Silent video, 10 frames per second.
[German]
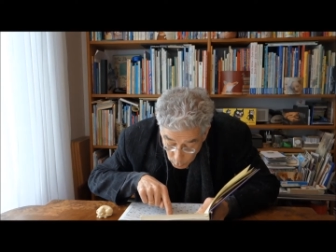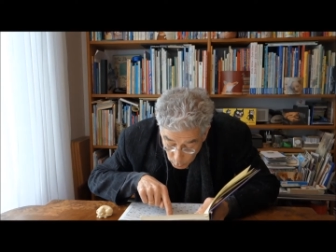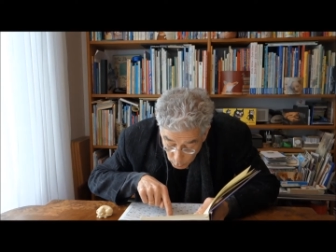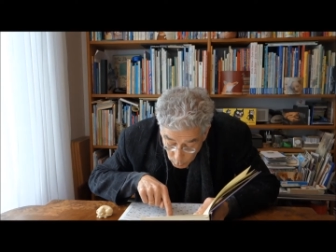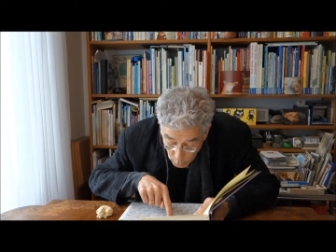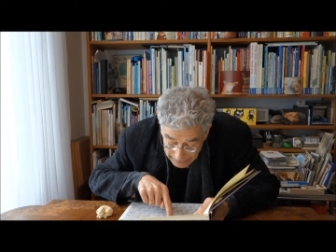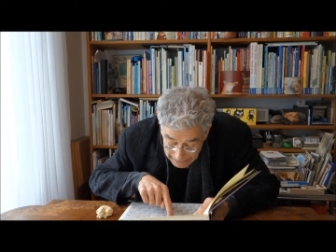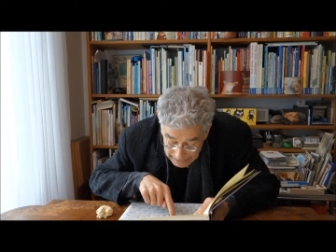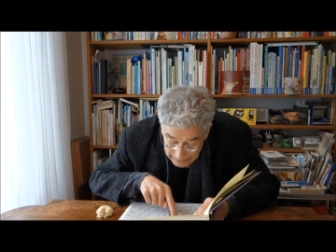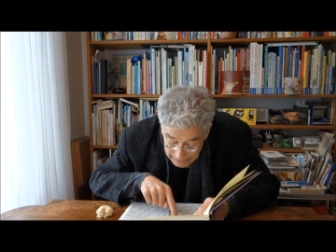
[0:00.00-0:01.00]
O,
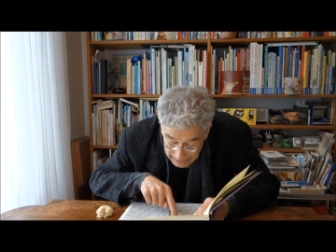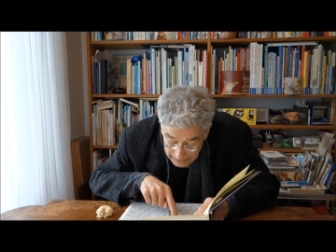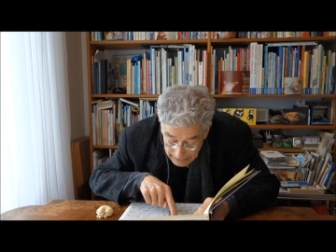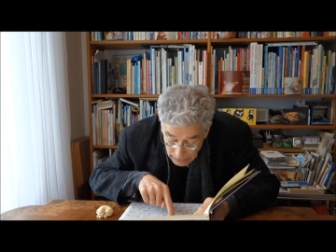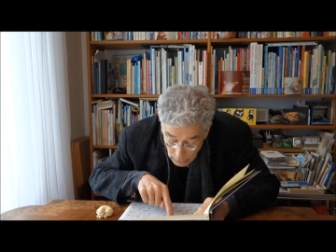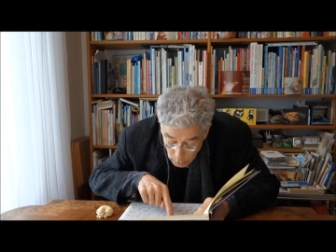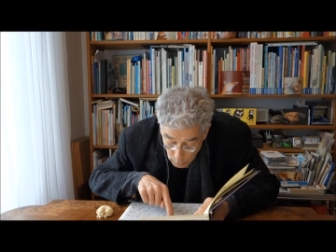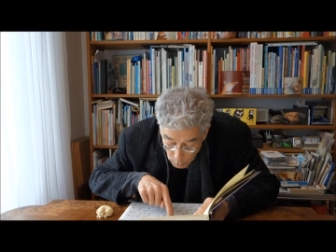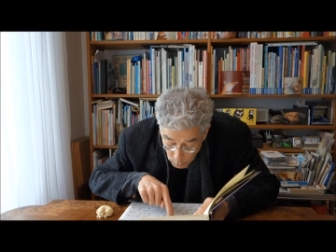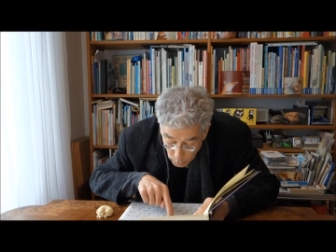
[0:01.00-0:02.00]
R,
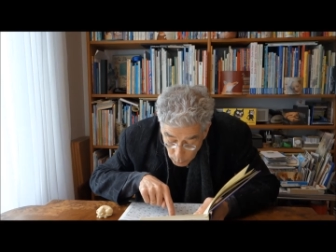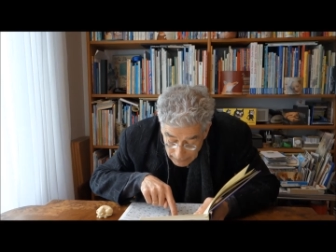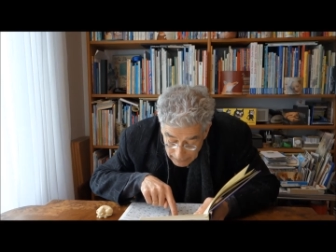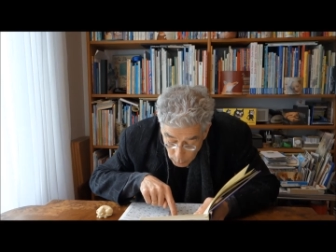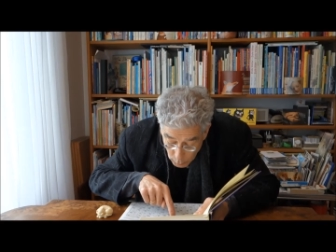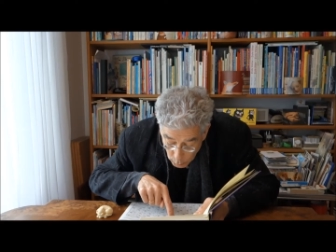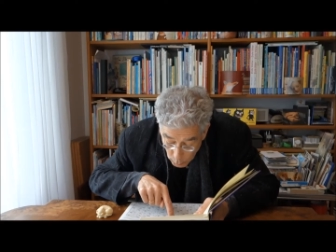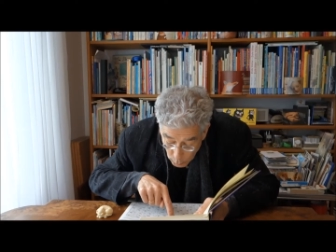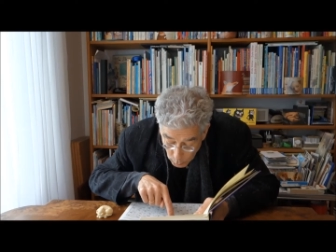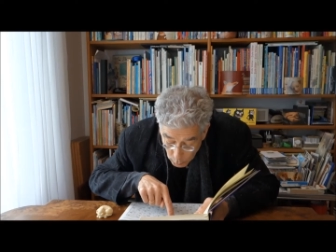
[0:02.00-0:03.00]
O,
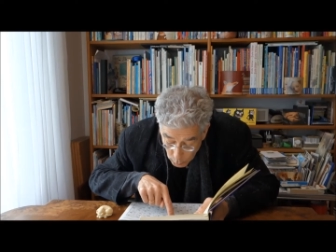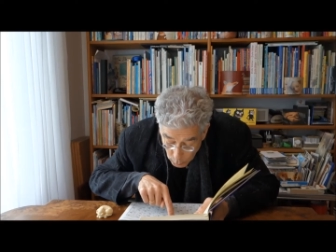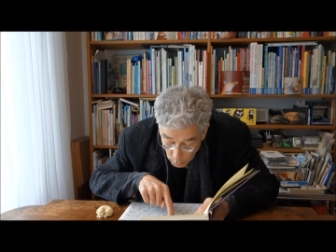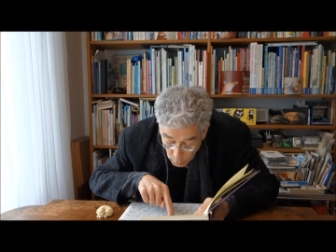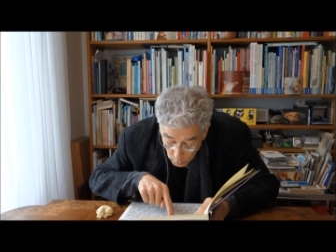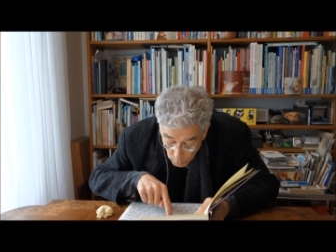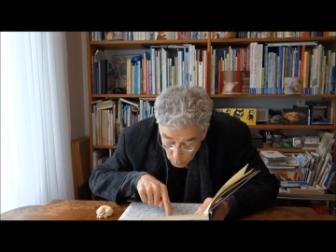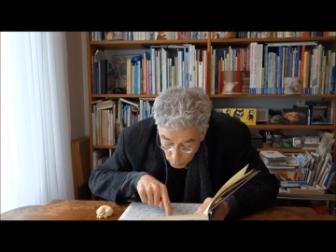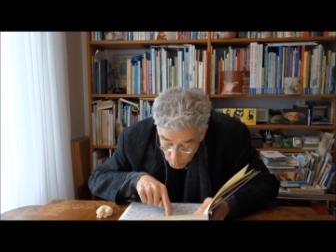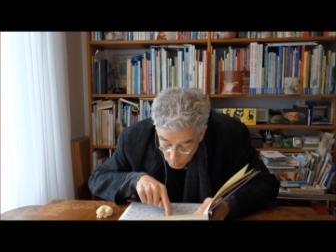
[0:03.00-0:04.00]
Ro, Ro,
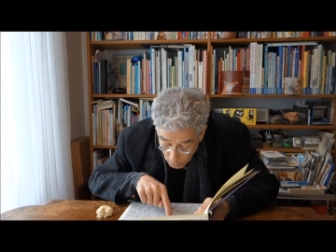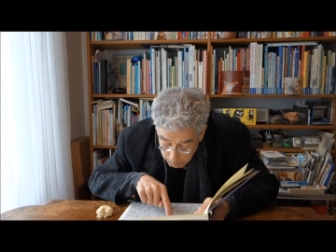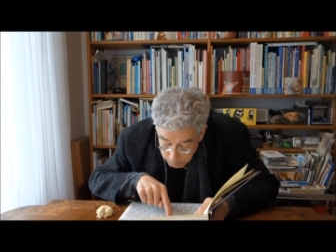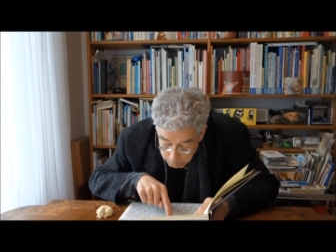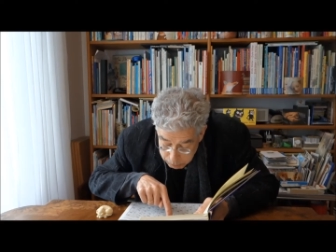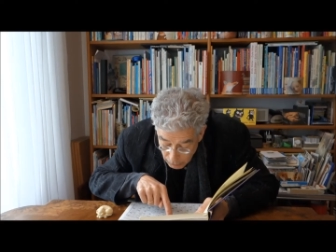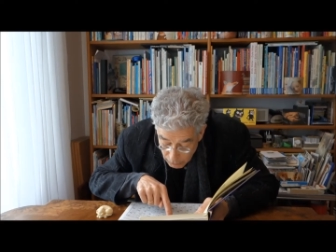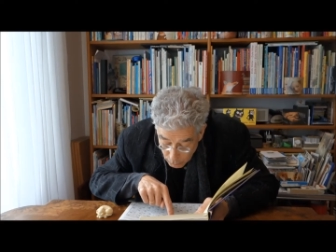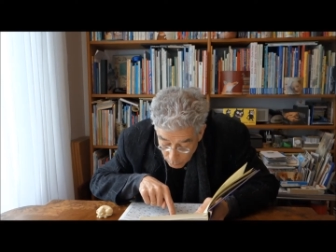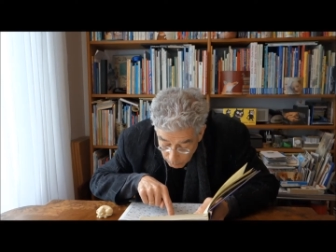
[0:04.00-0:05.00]
Rup,
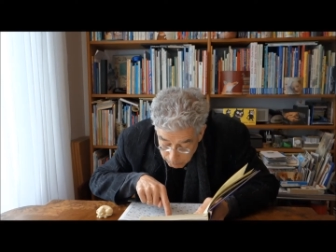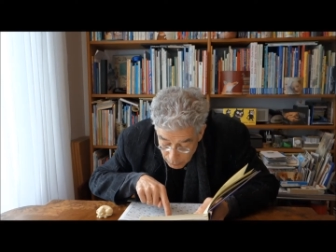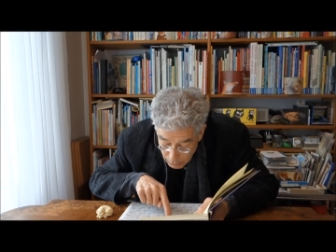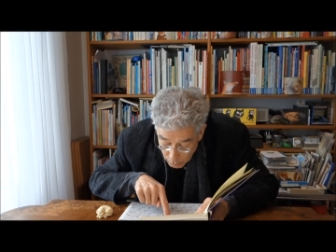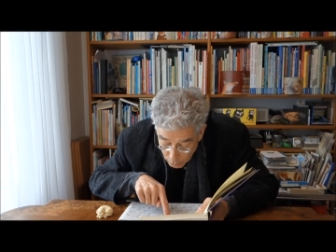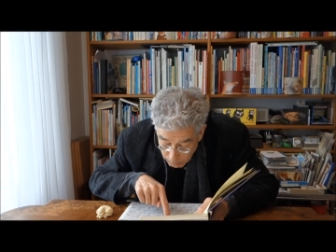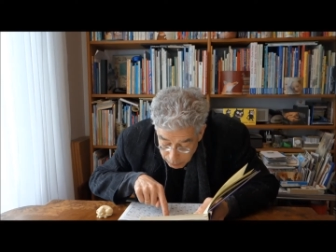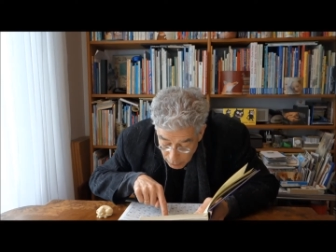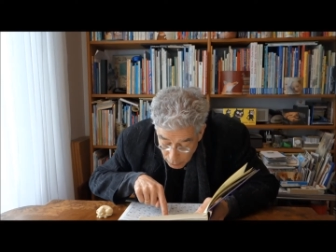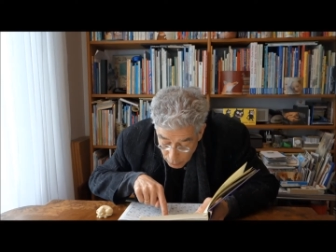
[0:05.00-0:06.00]
Rup, Rup,
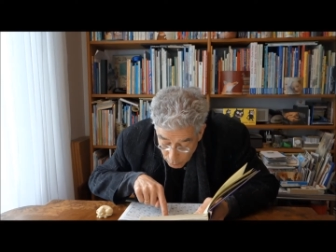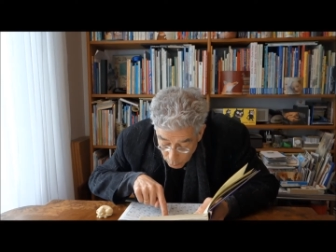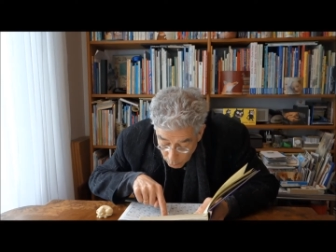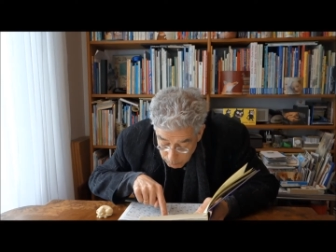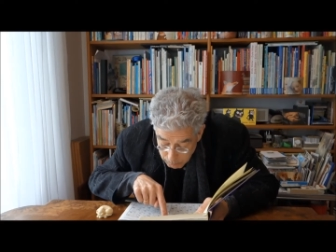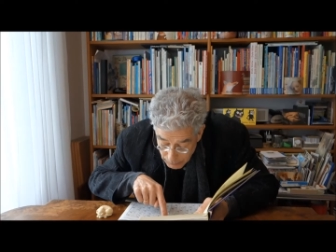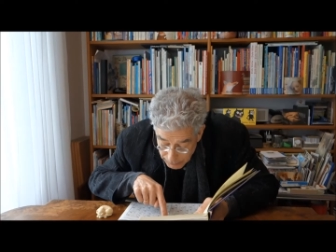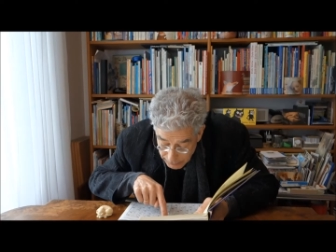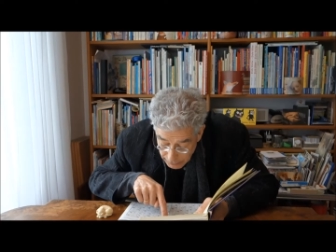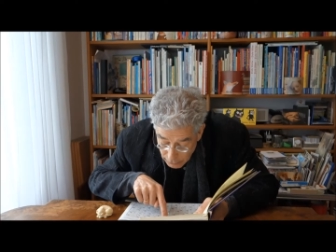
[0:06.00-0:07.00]

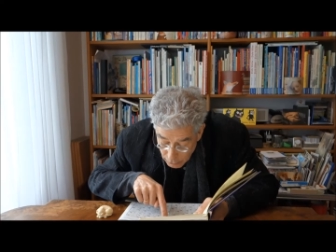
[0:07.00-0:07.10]
Robe,